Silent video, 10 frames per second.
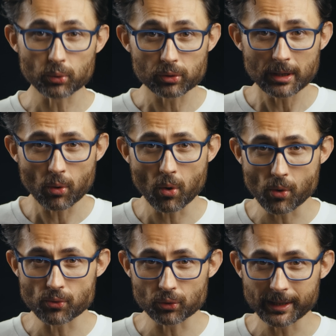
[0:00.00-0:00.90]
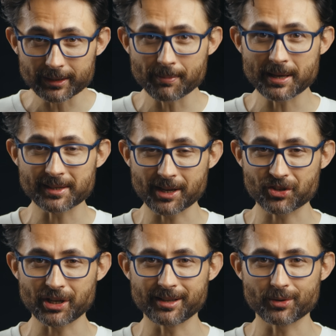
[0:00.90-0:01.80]
Usta Go oyuncuları da benzer
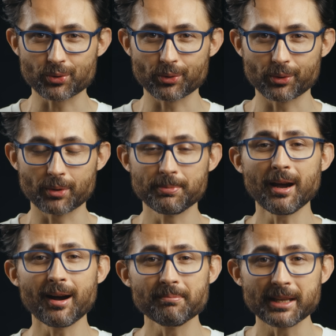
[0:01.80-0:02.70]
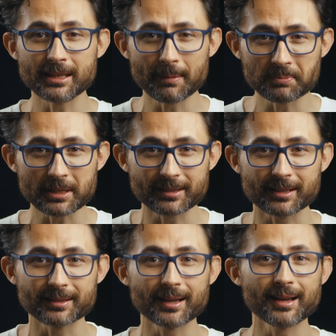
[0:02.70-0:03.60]
şeyleri söylüyor. Bir hamleyi
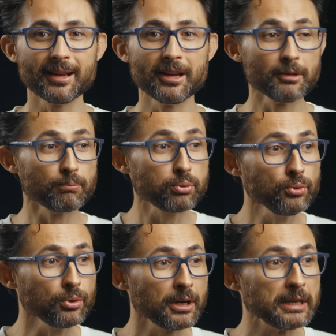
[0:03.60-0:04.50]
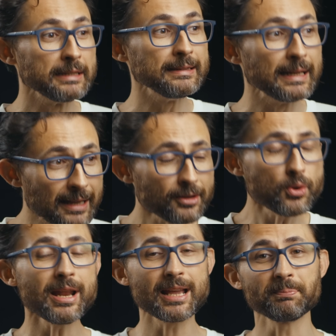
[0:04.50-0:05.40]
yaptıklarında bunu neden
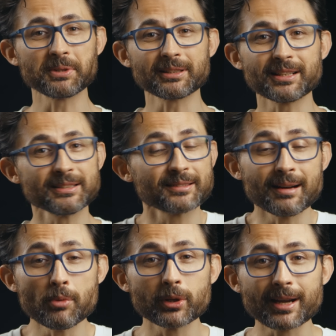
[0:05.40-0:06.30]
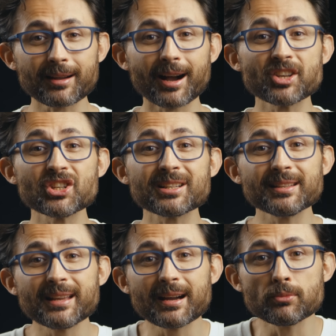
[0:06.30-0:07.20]
öyle yaptıklarını tam olarak
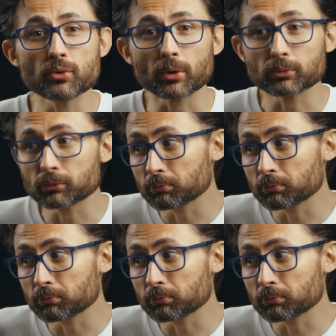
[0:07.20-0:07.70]
açıklayamıyor.